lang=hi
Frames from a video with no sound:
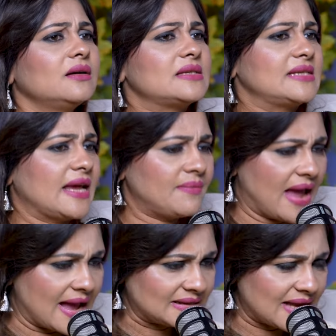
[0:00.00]
सेम
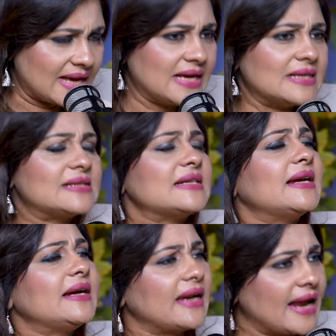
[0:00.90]
ऐसा ही
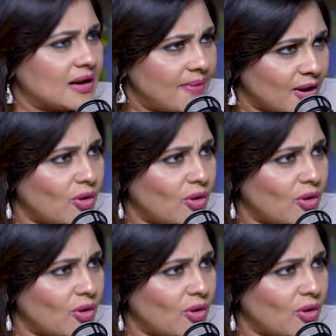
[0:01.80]
इंसिडेंट एक बार